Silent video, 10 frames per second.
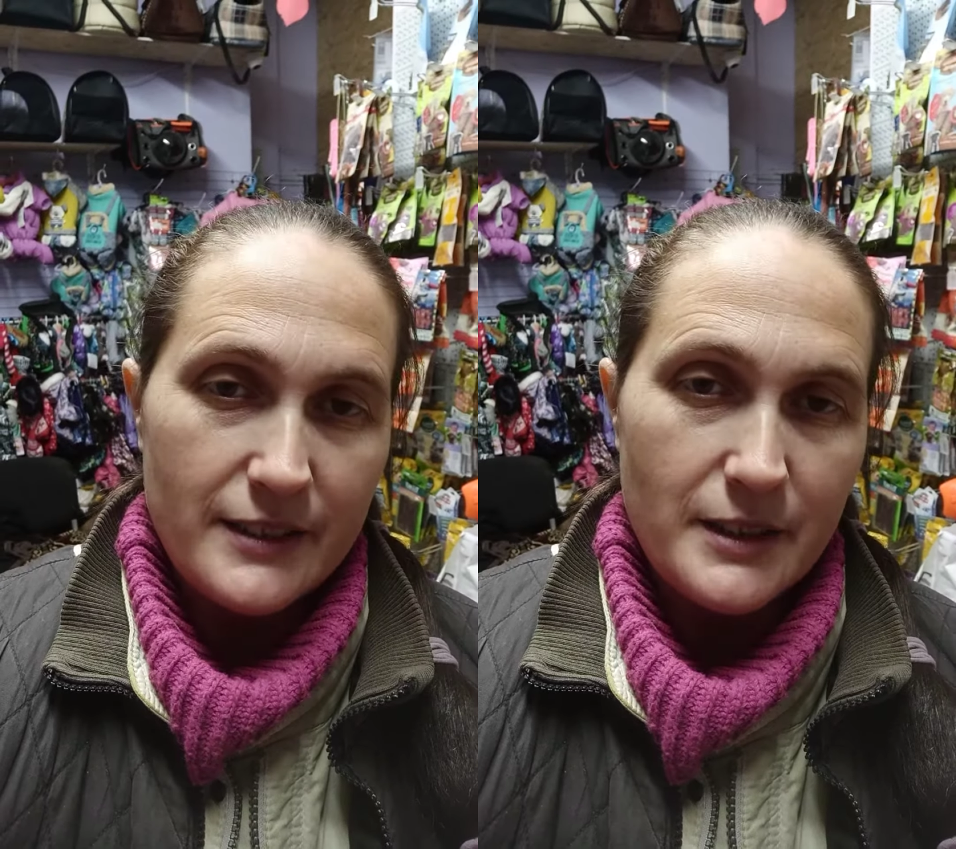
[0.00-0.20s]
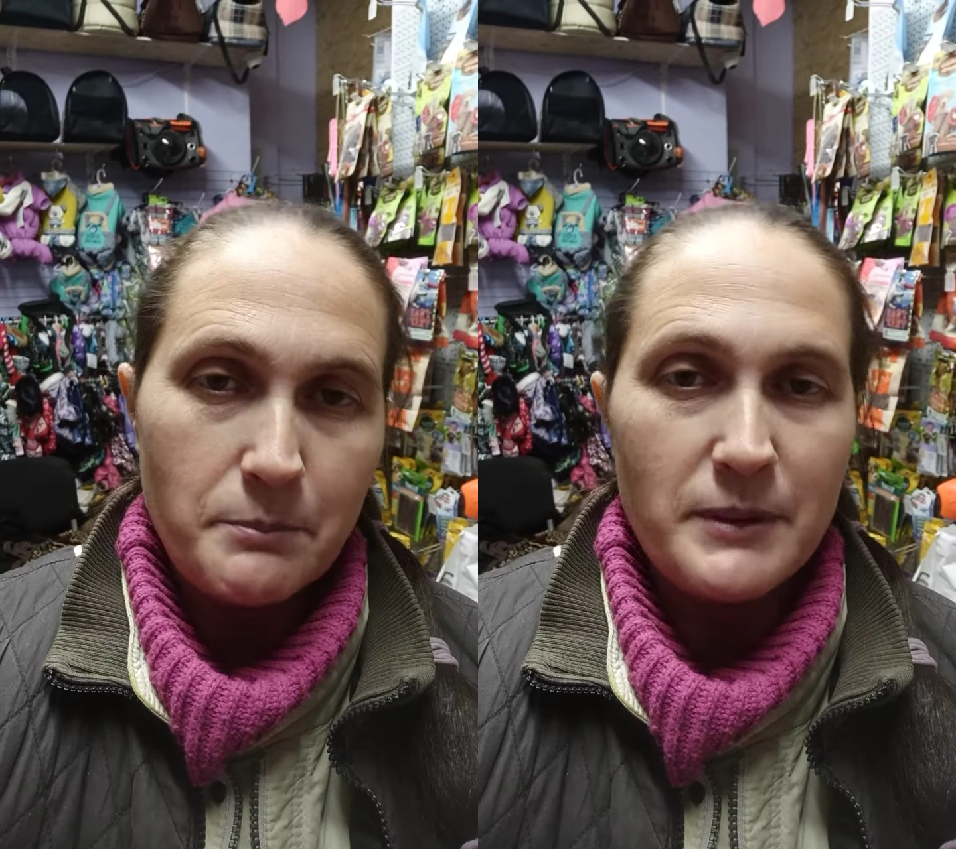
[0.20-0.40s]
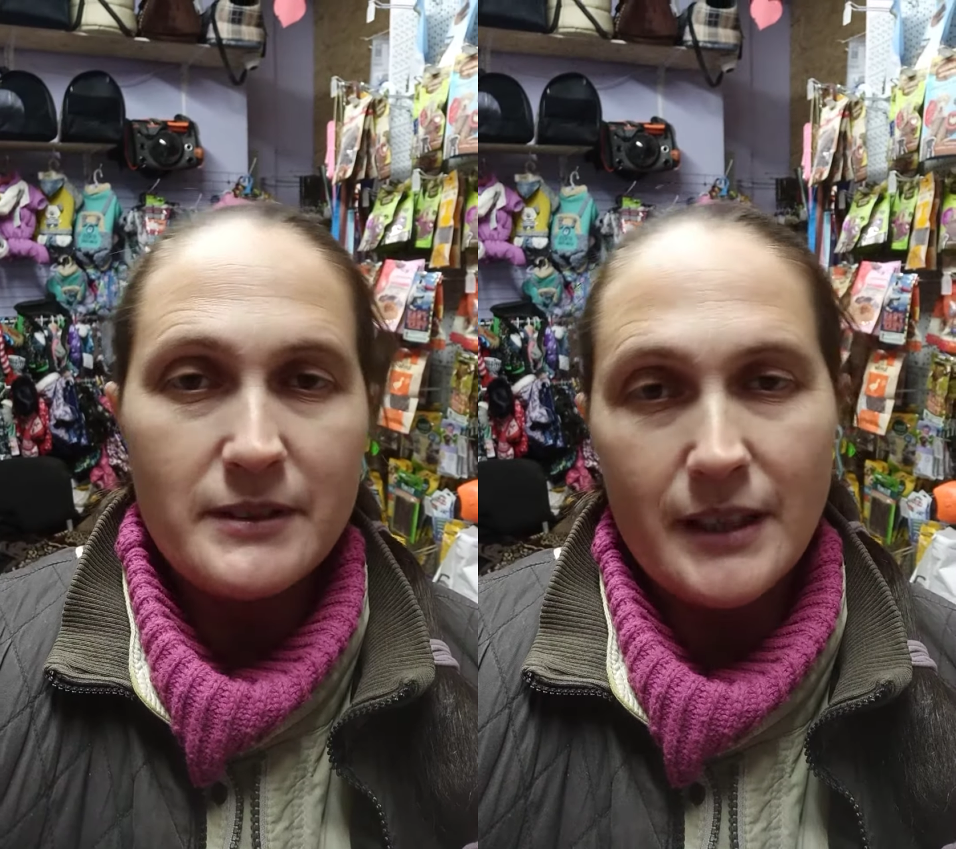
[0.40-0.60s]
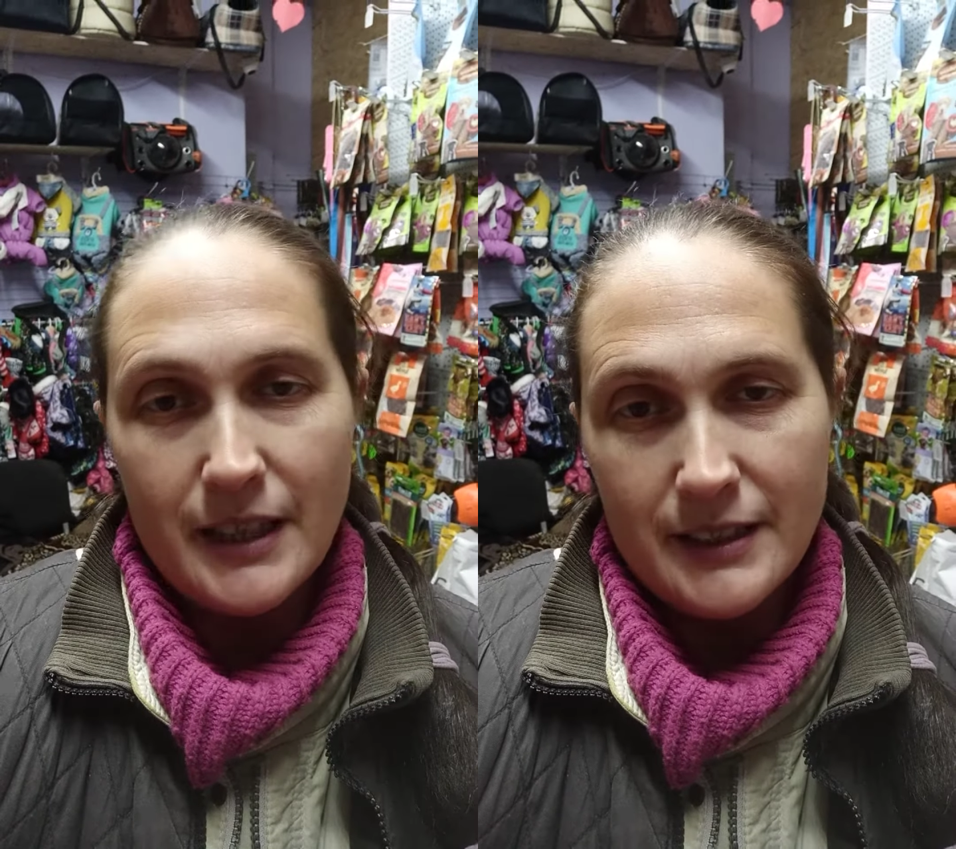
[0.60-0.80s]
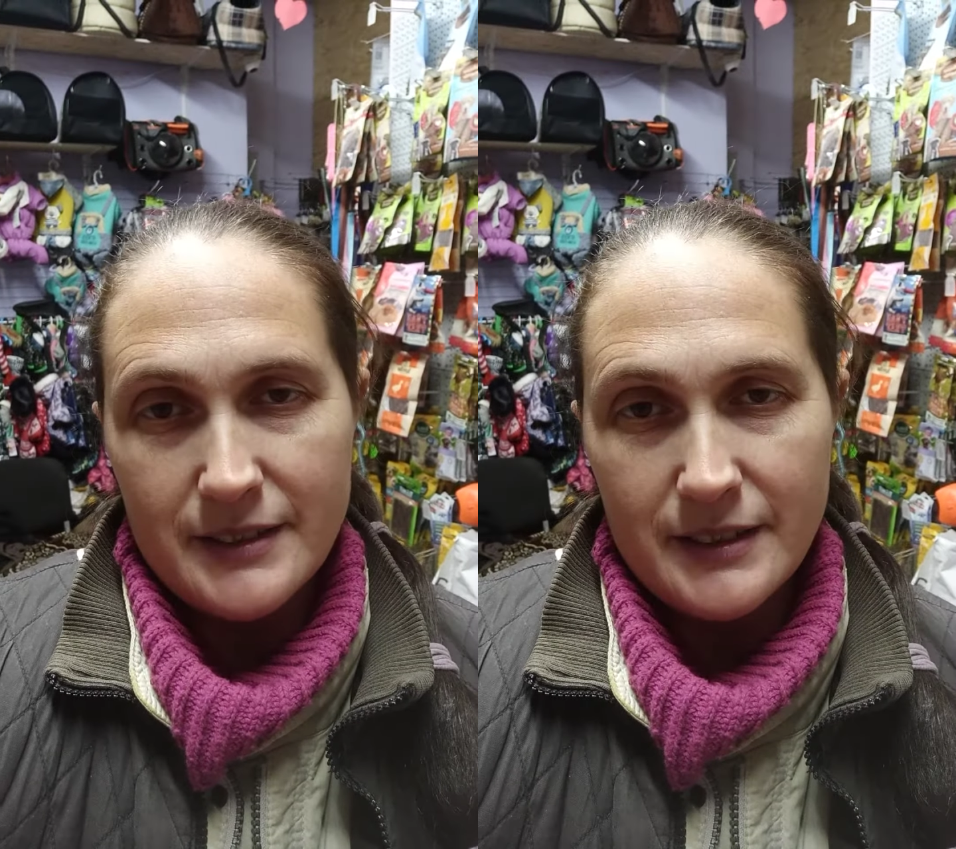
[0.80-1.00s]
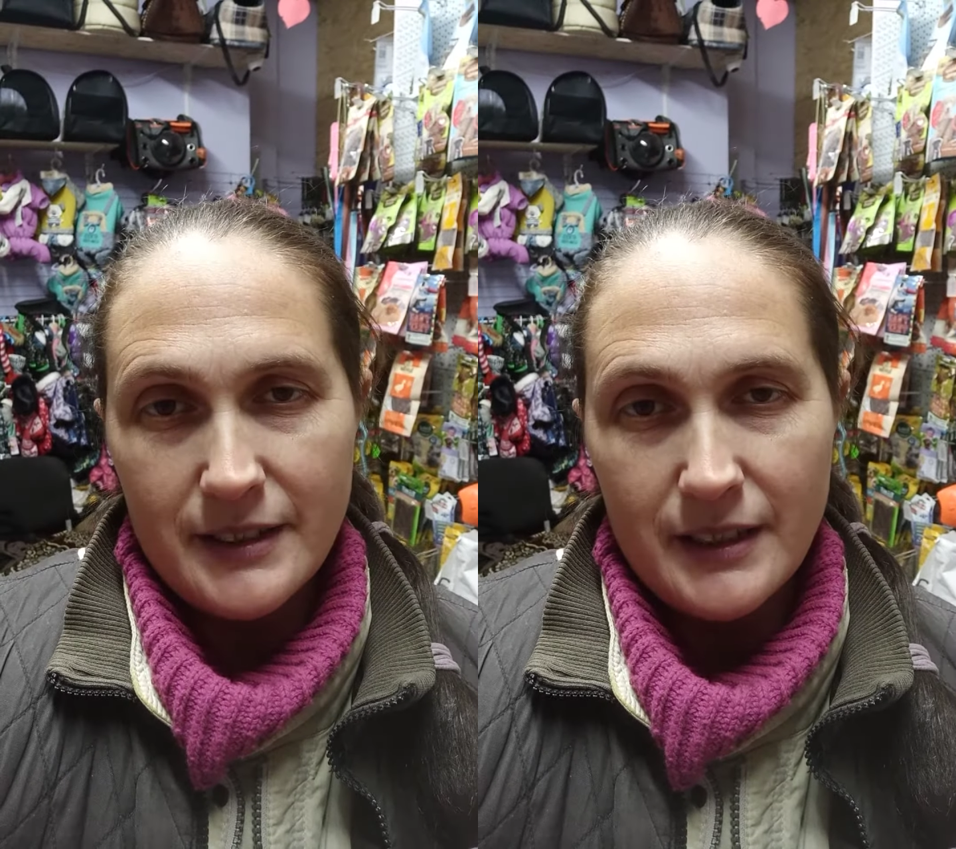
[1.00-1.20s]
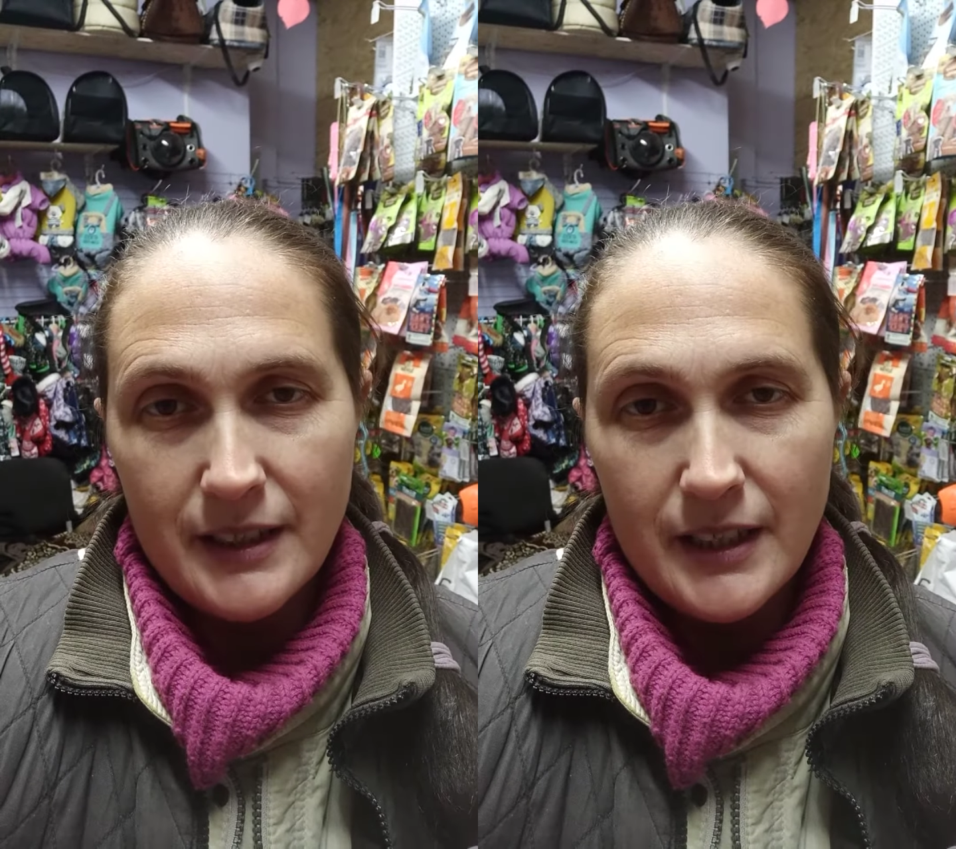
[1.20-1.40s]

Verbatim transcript: записались